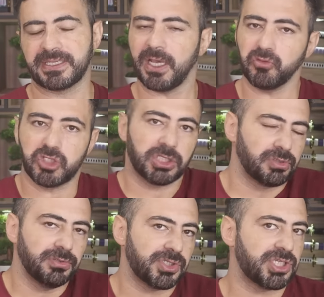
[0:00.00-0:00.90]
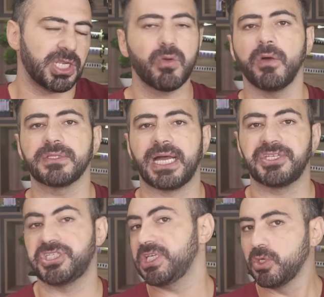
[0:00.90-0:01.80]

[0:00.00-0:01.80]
Que é um título de igualdade.